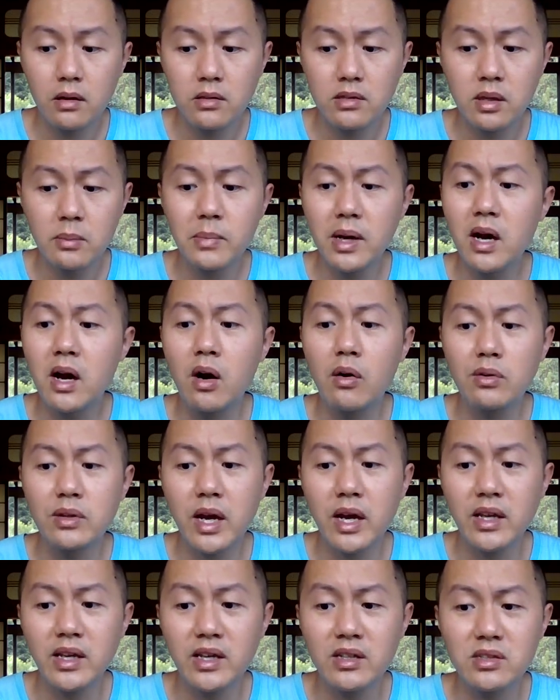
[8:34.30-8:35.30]
怎么好
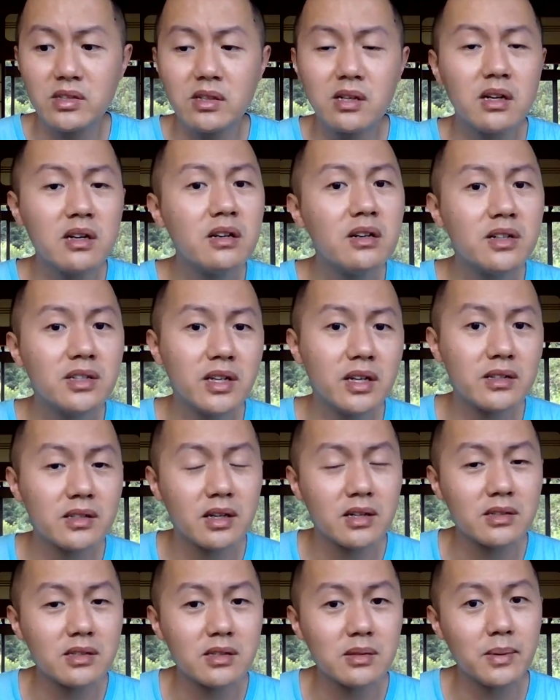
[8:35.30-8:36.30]
歹也是个二线
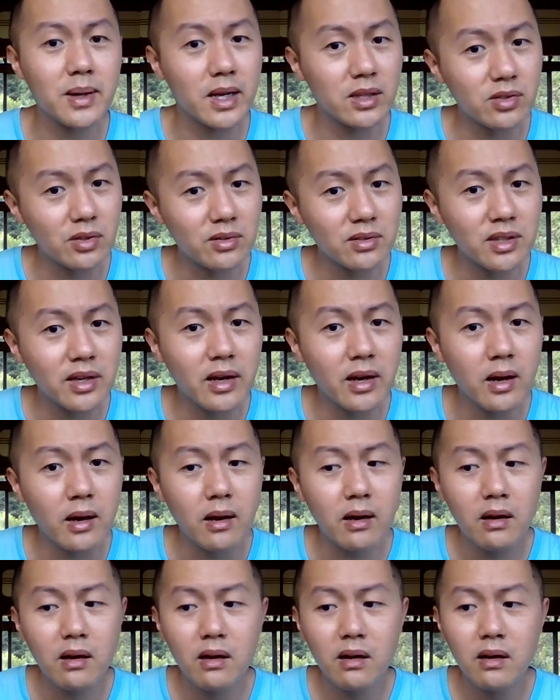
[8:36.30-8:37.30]
城市吧？重庆
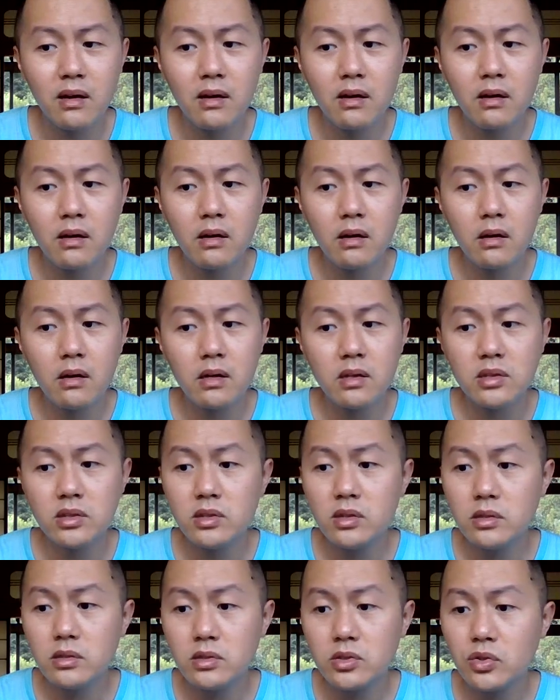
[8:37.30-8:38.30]

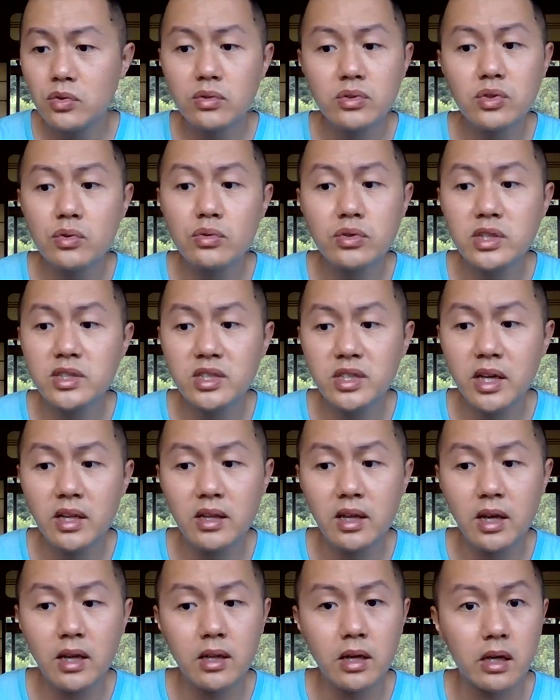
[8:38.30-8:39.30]
就就限
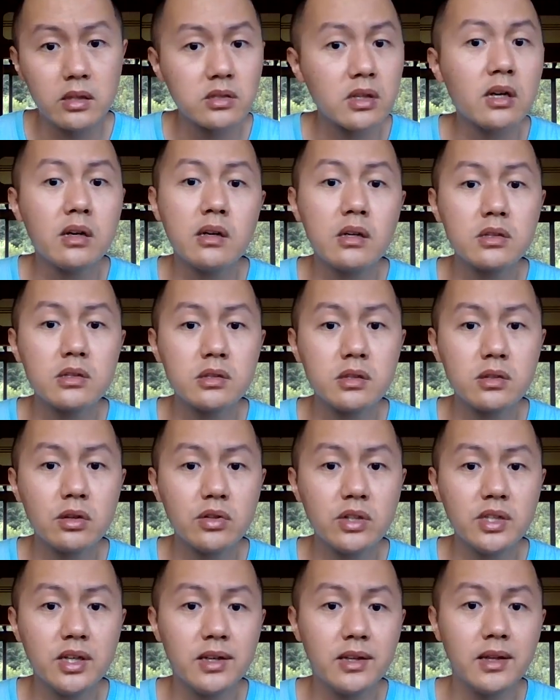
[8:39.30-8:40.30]
电了，整个市
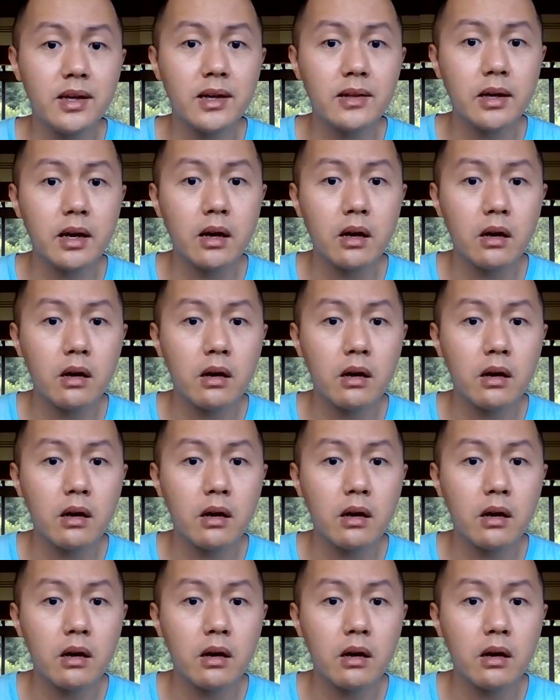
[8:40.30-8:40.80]
都限电了。